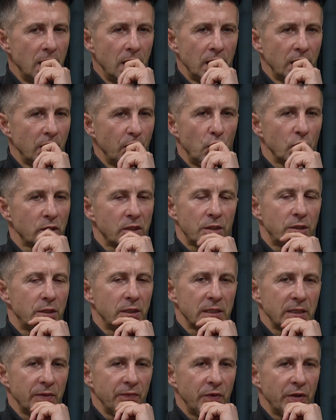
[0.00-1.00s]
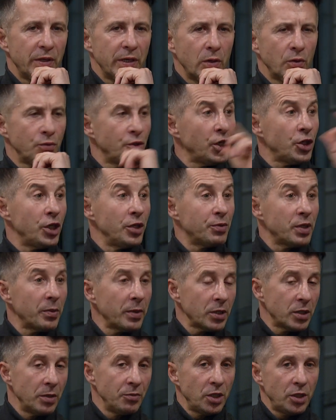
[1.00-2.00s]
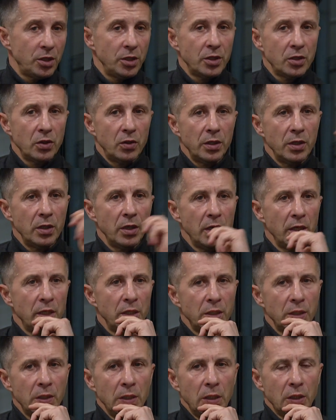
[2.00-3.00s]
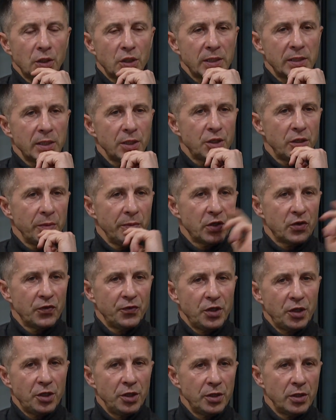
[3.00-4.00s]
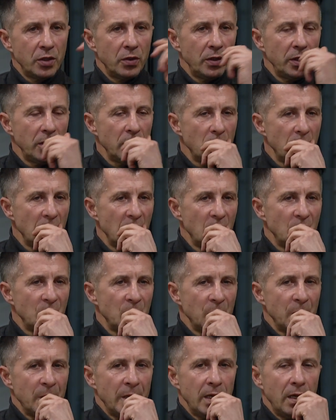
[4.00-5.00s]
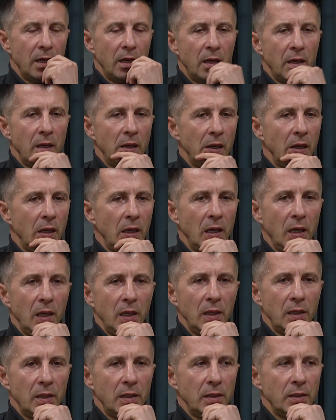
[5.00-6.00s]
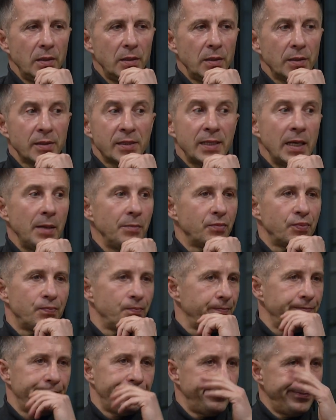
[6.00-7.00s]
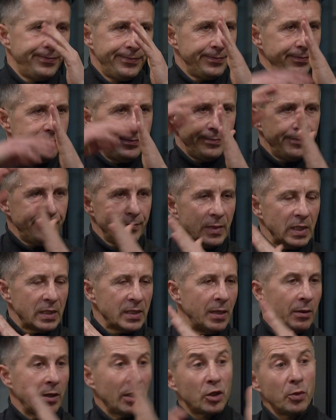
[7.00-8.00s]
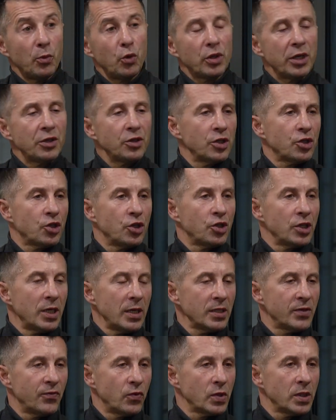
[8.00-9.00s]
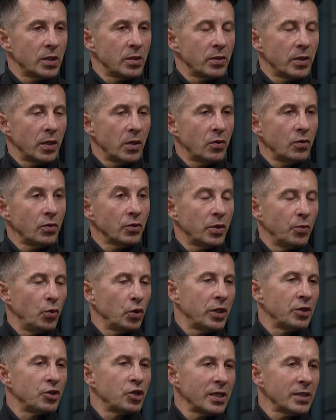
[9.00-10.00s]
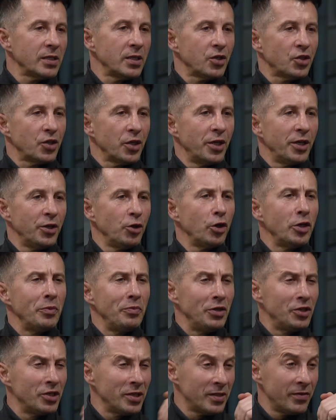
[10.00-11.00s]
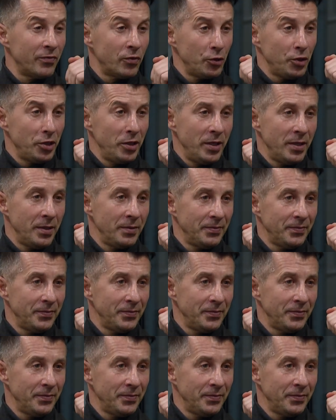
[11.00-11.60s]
to było coś niesamowitego. 10, przepraszam, 10 goli. 16 meczów, 10 goli. E, sam, a to był ten jeszcze czas, wrócę do tego, to był ten czas jeszcze, kiedy olimpijczycy wrócili